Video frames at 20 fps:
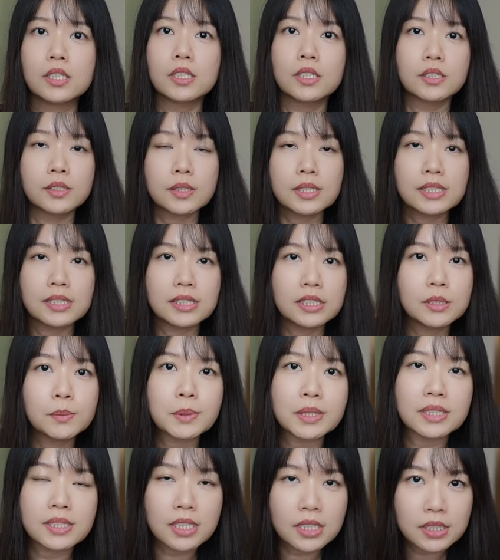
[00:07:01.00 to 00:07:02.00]
所以基
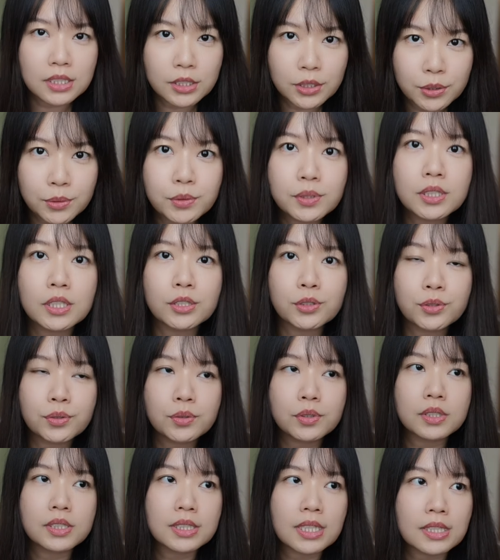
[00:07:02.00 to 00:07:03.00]
本上的流程就
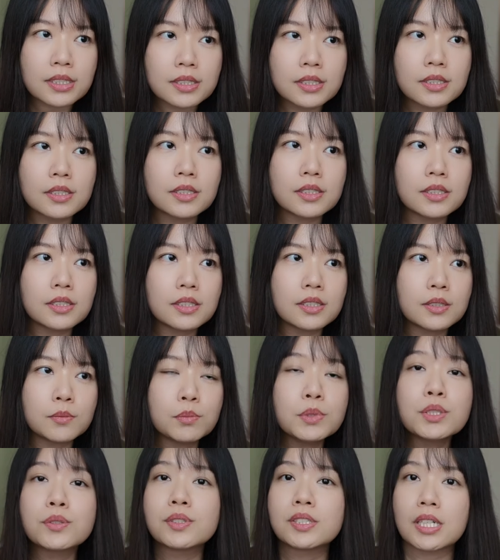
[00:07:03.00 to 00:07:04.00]
是这样子，其实
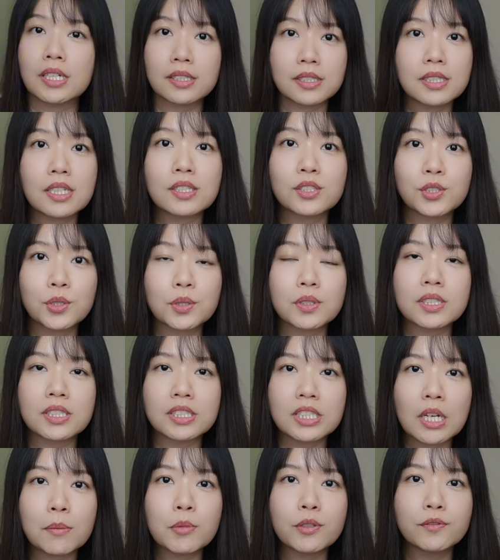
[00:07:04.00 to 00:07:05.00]
没有想象中的
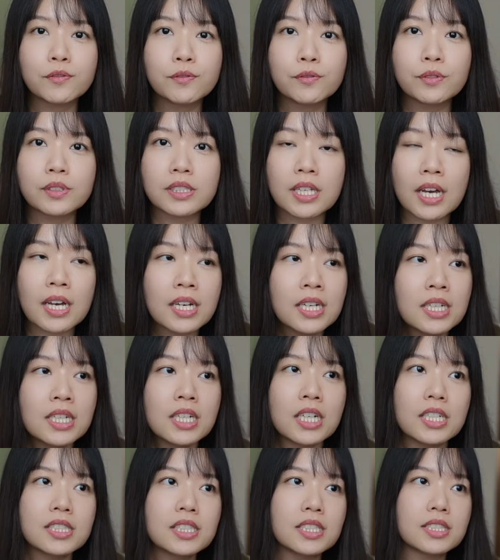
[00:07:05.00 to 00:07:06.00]
那么复杂，
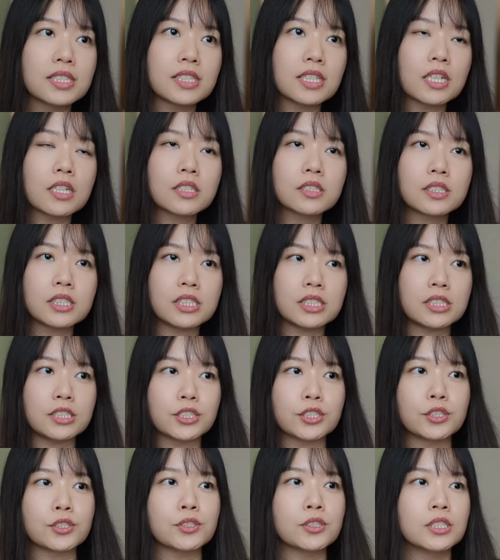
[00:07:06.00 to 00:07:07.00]
而且只要你
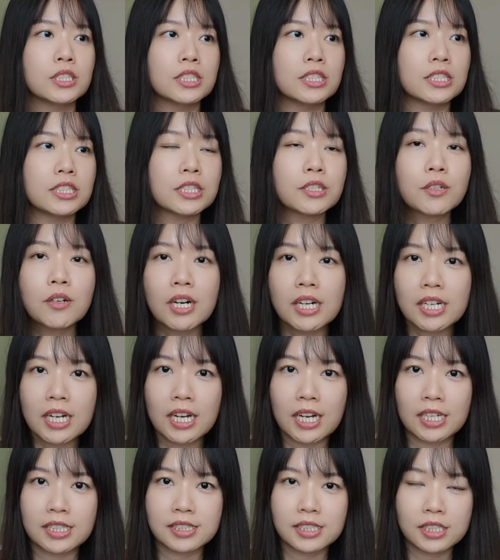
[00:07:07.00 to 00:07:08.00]
有电话
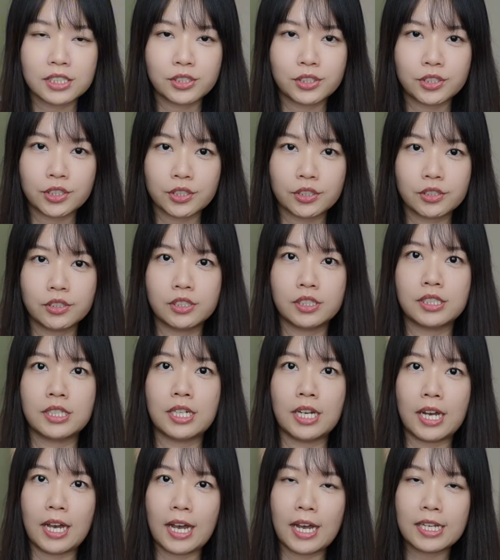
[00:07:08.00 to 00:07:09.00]
卡在手，
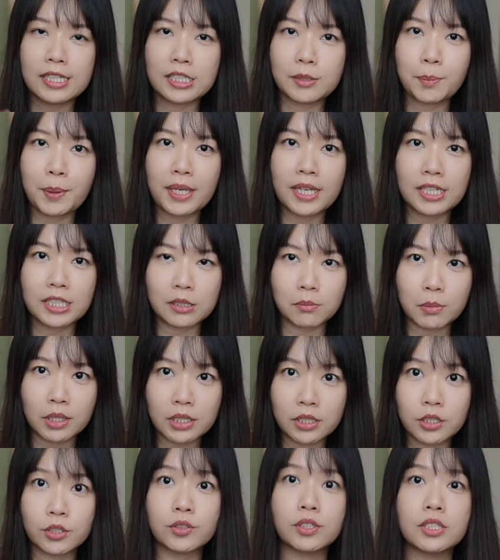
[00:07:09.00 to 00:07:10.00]
阿里 Pay 里
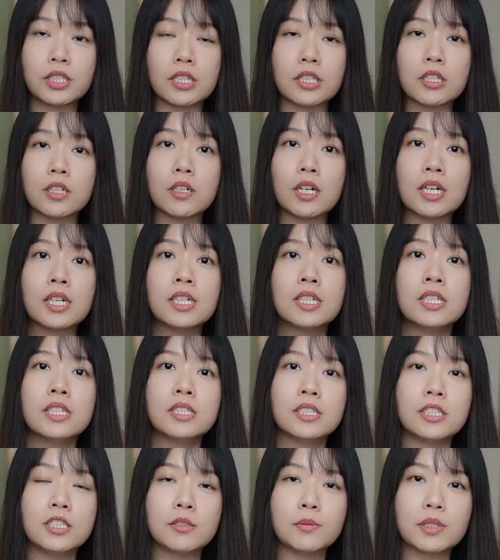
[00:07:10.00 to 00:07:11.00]
面也有钱的话，
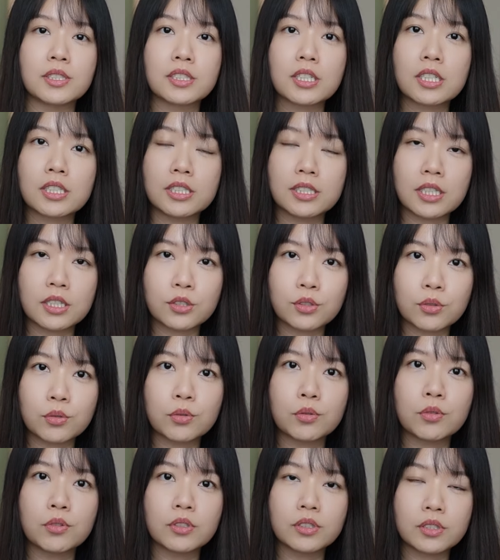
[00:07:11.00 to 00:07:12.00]
基本上你在
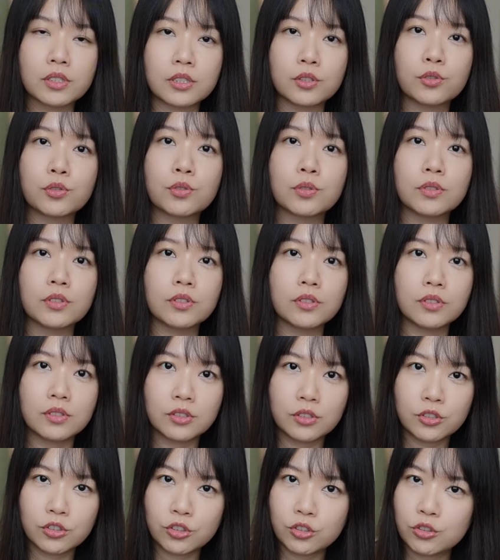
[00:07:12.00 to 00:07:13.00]
中国生存
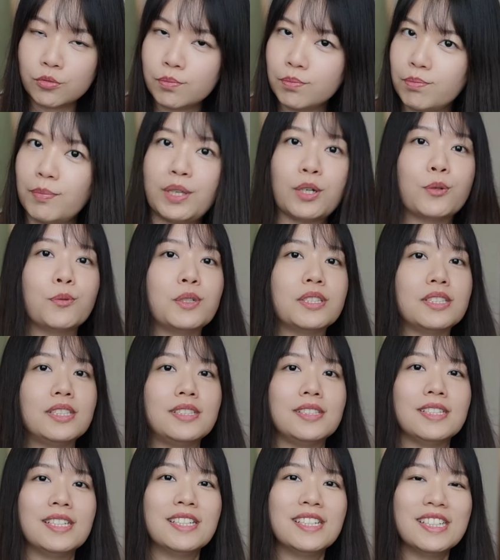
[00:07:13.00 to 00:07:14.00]
没有问
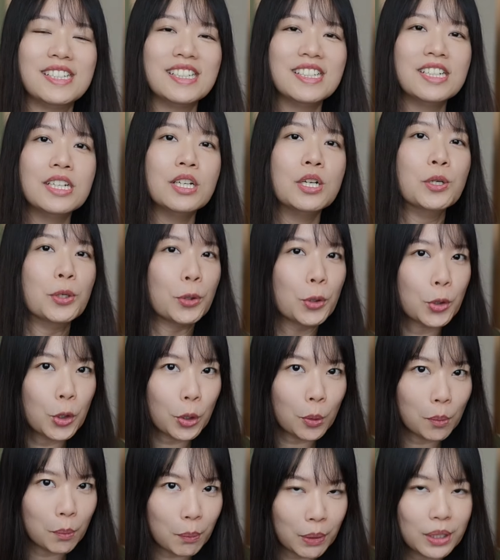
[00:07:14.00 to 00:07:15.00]
题。 如
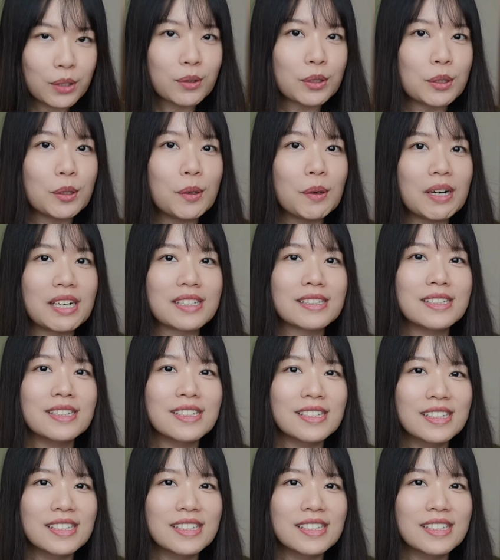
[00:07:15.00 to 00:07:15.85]
果没有的话呢，